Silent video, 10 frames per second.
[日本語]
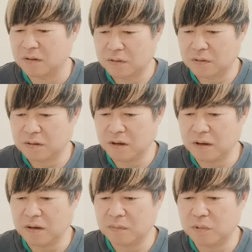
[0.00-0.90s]
そし
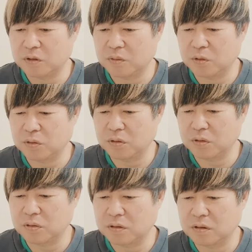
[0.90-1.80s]
て、松本
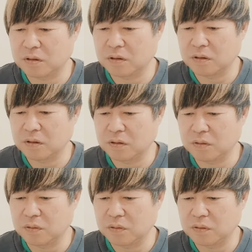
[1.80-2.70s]
人志
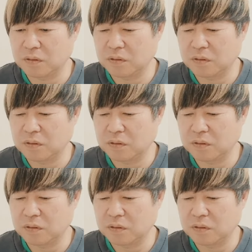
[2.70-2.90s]
の